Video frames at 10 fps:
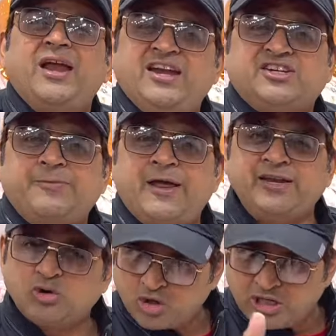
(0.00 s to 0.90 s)
की टी शर्ट
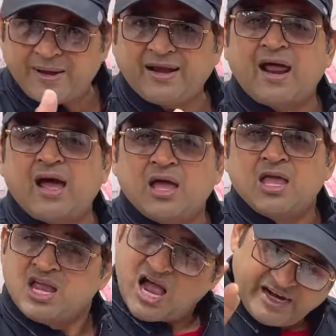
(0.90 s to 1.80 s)
पहननी है कोई नहीं पहन रहा
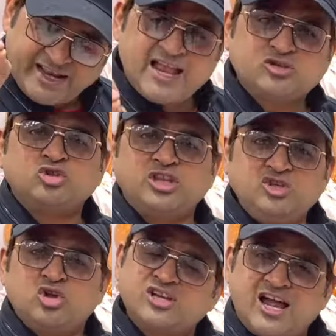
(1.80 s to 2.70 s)
जी जी ढाई सौ
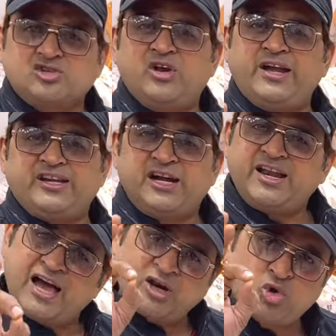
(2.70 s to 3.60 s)
तीन सौ चार सौ वाली टी
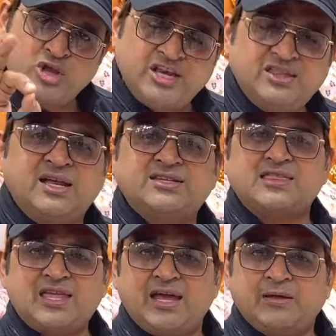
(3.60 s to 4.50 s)
शर्ट हर कोई खरीदना
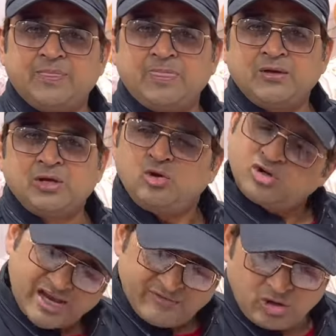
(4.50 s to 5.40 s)
चाहता है बिल्कुल बिल्कुल
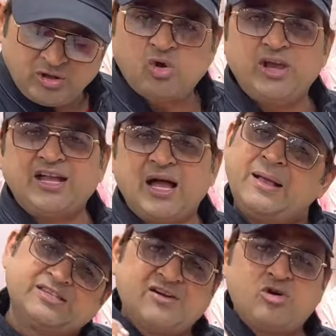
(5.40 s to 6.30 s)
और चाहे वो लो इनकम
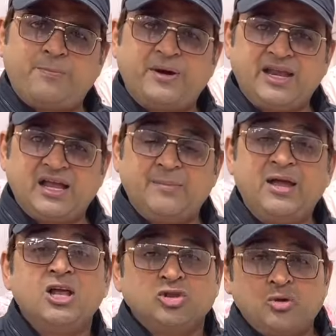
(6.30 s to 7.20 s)
है चाहे वो अपर इनकम
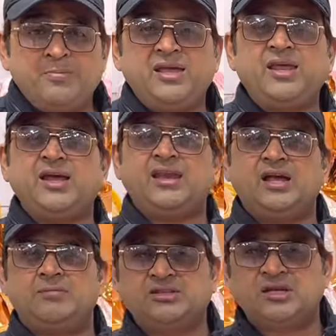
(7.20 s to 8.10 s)
है तो मेरे कहने
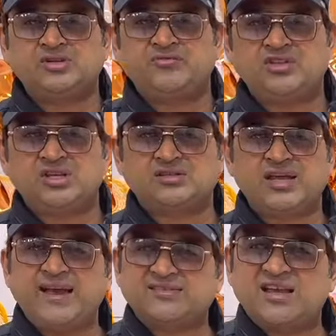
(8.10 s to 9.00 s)
का मतलब सिर्फ ये
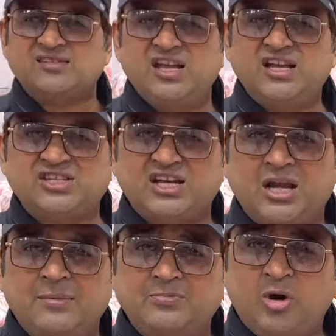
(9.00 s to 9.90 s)
है कि सस्ते के
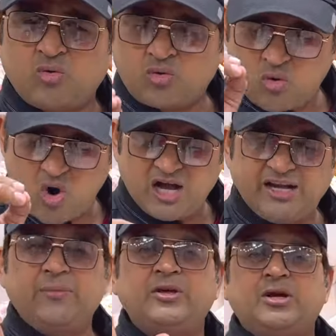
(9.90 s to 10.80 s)
चक्कर में मत बढ़ो
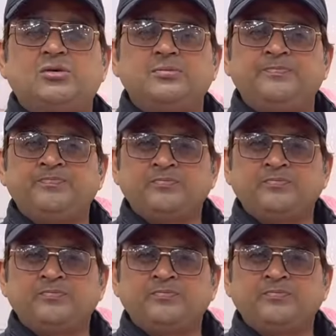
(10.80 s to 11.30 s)
क्वालिटी के पीछे